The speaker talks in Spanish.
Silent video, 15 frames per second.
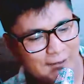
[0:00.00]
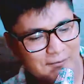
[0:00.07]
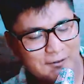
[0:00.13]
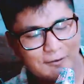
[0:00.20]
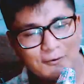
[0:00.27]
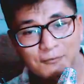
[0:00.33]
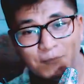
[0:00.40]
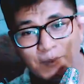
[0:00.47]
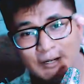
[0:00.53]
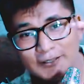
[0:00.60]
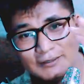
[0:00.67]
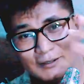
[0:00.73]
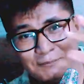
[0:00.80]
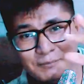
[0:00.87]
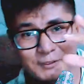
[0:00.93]
cámara
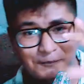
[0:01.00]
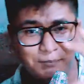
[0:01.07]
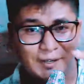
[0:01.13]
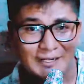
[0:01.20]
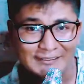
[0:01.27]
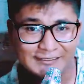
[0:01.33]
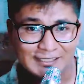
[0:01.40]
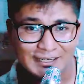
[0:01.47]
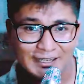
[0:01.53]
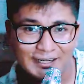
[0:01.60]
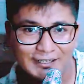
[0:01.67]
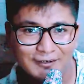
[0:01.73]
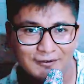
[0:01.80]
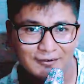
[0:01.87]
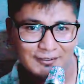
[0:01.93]
compacta, pero parecía,
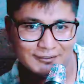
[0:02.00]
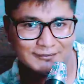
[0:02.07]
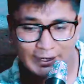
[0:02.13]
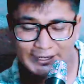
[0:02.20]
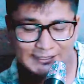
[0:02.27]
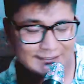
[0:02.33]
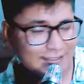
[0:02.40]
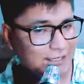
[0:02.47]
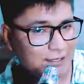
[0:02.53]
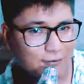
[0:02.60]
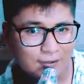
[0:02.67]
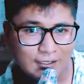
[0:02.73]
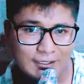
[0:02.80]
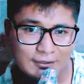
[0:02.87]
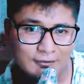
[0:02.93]
oye, parecía
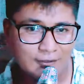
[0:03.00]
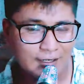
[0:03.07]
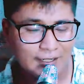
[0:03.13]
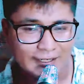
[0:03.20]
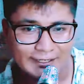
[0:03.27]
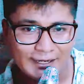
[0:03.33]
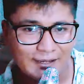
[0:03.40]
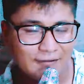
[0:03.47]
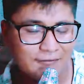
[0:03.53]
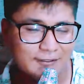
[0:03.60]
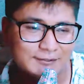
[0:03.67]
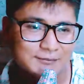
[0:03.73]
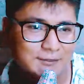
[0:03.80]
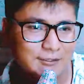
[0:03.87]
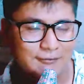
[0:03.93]
igualito a la
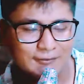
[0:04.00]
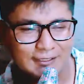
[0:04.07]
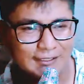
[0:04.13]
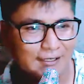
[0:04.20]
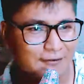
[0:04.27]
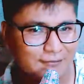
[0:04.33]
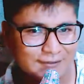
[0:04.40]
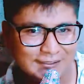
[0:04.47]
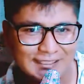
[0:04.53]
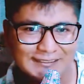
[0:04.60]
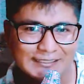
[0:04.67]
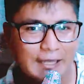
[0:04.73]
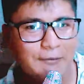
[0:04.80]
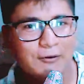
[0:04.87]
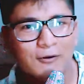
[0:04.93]
reflex, man. Una reflex, ya
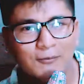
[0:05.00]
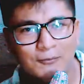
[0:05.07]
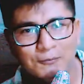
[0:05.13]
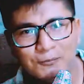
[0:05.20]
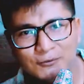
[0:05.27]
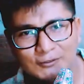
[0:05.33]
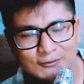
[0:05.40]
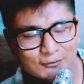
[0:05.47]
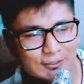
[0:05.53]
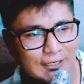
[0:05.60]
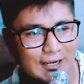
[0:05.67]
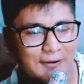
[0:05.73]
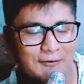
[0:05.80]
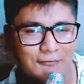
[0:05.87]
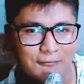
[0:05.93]
saben cómo puto es una
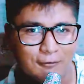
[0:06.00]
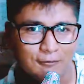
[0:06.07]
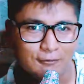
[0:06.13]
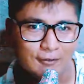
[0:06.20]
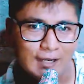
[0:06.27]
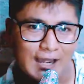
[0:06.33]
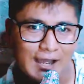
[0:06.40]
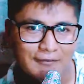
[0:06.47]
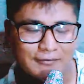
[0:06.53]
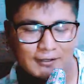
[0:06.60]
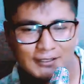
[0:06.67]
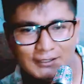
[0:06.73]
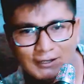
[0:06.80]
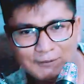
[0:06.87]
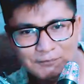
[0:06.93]
cámara
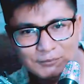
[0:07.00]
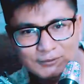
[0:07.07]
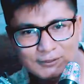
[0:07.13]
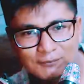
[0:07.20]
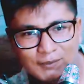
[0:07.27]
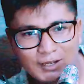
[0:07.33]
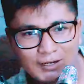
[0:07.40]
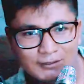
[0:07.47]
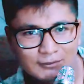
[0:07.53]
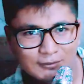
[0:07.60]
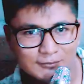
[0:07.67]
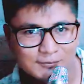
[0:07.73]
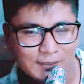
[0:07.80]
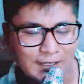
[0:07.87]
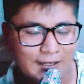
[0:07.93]
fotográfica de la puta madre,
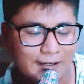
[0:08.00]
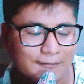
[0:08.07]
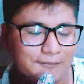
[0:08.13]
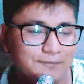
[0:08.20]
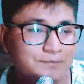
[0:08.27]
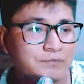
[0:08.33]
todo es bacán.